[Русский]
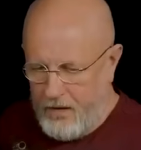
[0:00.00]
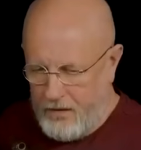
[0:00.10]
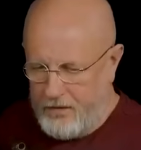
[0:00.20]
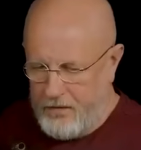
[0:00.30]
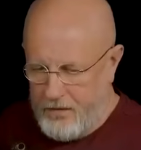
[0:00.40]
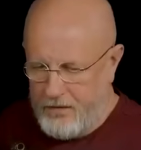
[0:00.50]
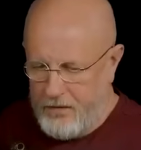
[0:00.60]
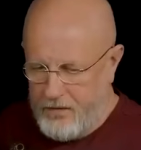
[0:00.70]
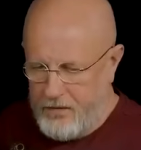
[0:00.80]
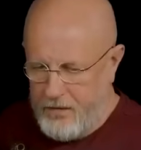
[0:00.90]
Хотя сейчас
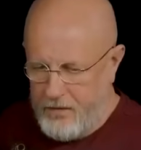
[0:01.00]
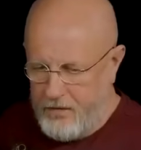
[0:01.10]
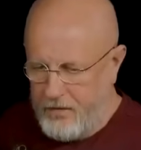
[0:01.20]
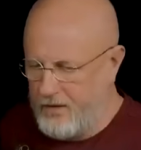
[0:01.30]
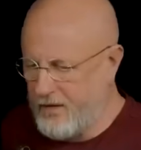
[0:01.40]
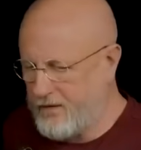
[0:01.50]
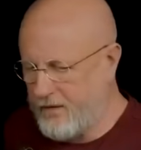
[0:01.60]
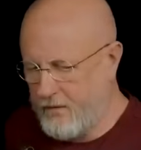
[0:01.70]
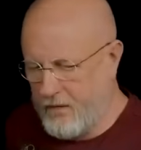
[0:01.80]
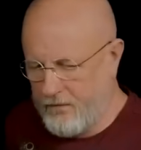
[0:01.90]
я жалею, что не
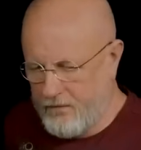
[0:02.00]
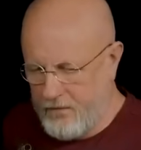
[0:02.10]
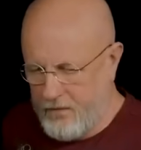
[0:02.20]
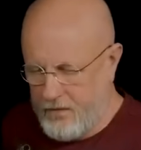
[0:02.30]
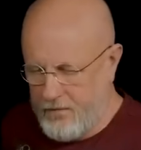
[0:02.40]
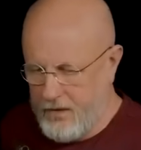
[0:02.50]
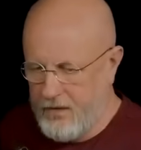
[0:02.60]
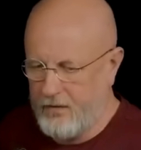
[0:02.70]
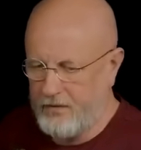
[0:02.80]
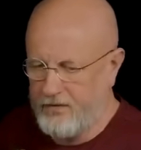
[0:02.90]
разорвал все и не
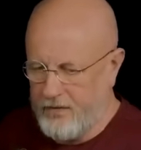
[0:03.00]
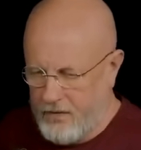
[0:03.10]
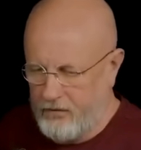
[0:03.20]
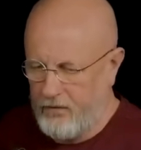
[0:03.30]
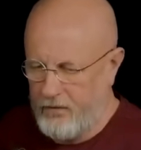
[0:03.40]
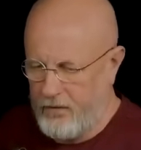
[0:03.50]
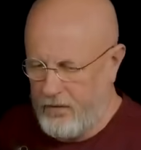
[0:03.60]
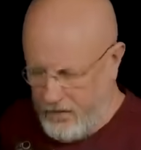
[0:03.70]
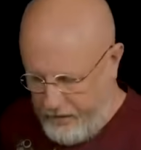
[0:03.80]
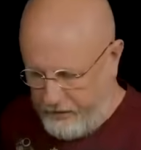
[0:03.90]
переехал сразу
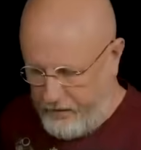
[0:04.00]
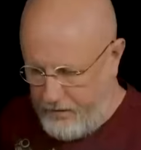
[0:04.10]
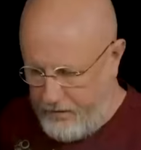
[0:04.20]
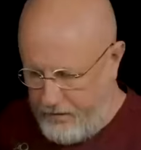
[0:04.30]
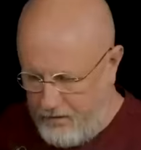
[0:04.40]
и резко.